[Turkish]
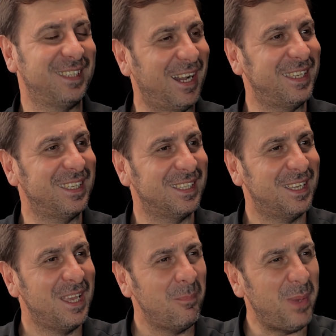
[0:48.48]
Yani
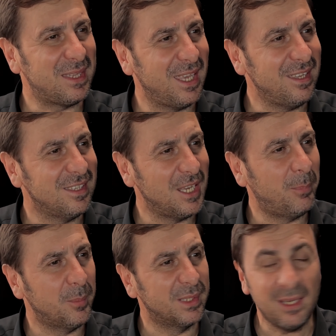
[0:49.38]
peteğin
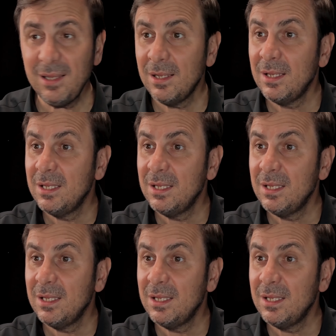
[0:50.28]
yapımına